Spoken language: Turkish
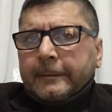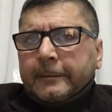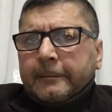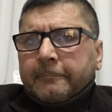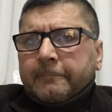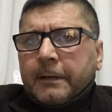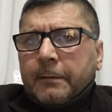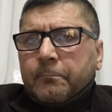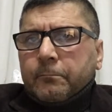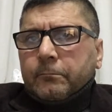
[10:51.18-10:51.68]

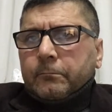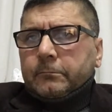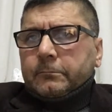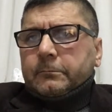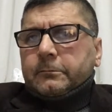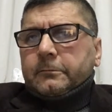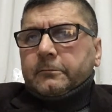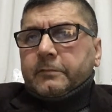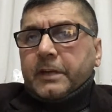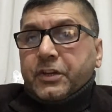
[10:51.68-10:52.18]
Ve
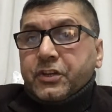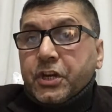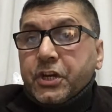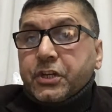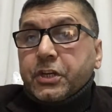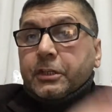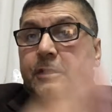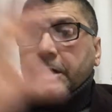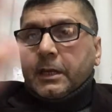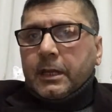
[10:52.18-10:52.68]
ve
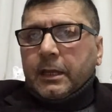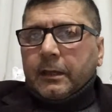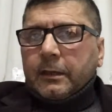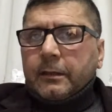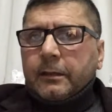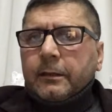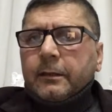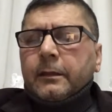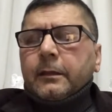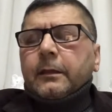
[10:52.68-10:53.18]
çeşitli
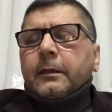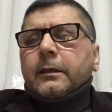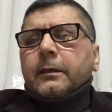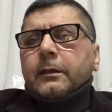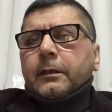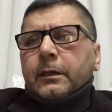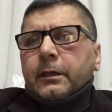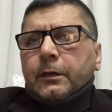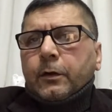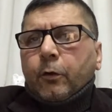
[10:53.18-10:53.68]

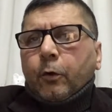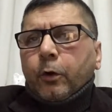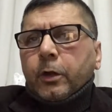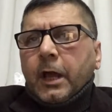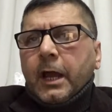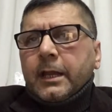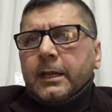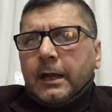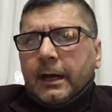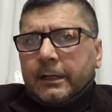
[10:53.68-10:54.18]
e,
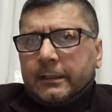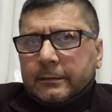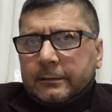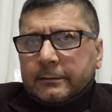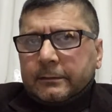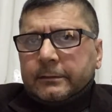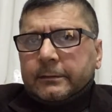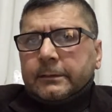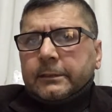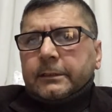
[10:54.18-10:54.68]
olaylar,
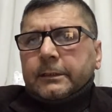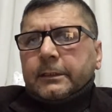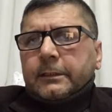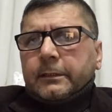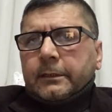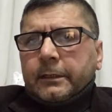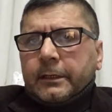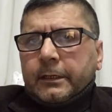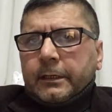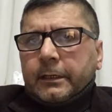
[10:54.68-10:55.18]

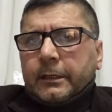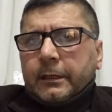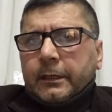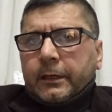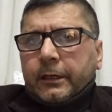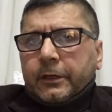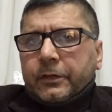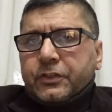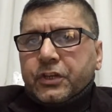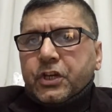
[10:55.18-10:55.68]

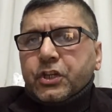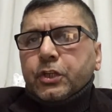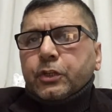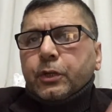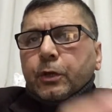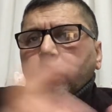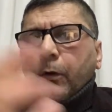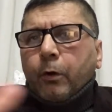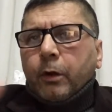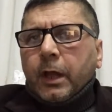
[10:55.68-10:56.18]
e,
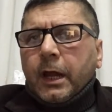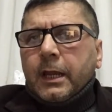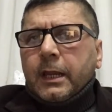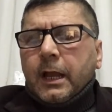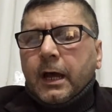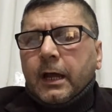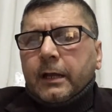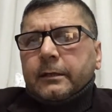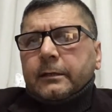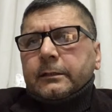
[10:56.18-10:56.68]
çeşitli
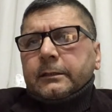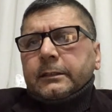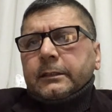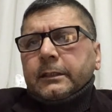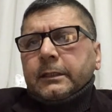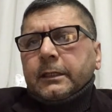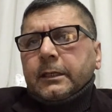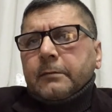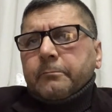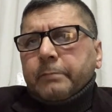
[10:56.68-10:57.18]
olaylar,
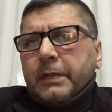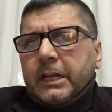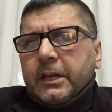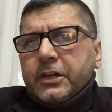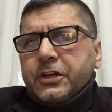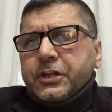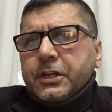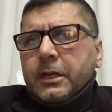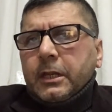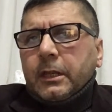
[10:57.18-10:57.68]

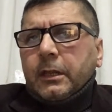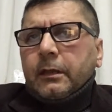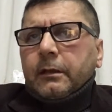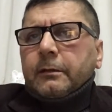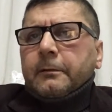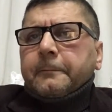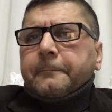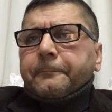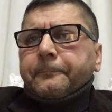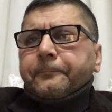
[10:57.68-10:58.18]
bilinçli,
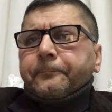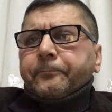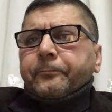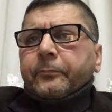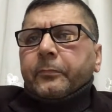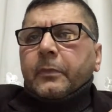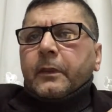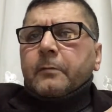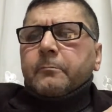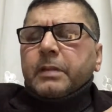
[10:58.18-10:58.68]

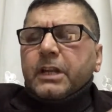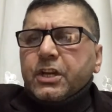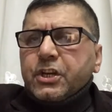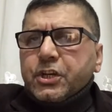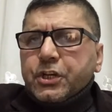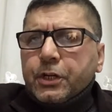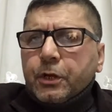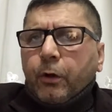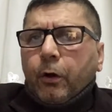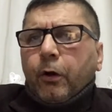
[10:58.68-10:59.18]

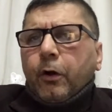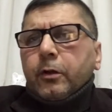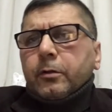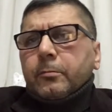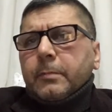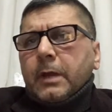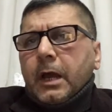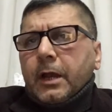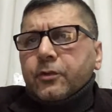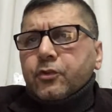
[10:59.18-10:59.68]
bilinçli
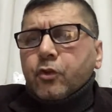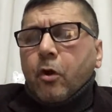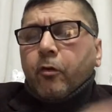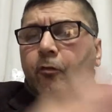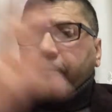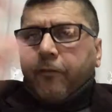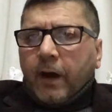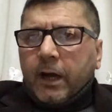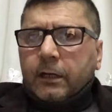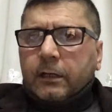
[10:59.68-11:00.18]
olmayan çok
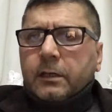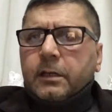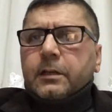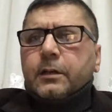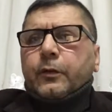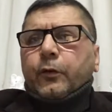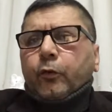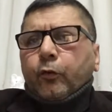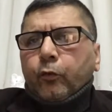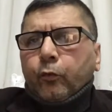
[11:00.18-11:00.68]

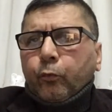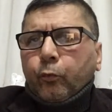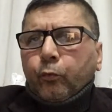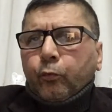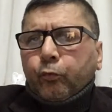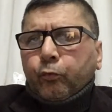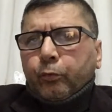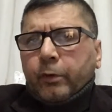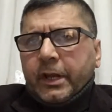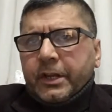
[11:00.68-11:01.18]
farklı
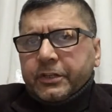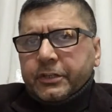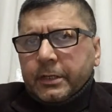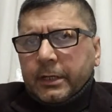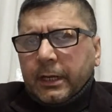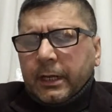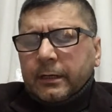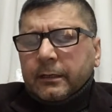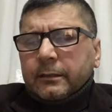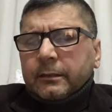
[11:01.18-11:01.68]
süreçler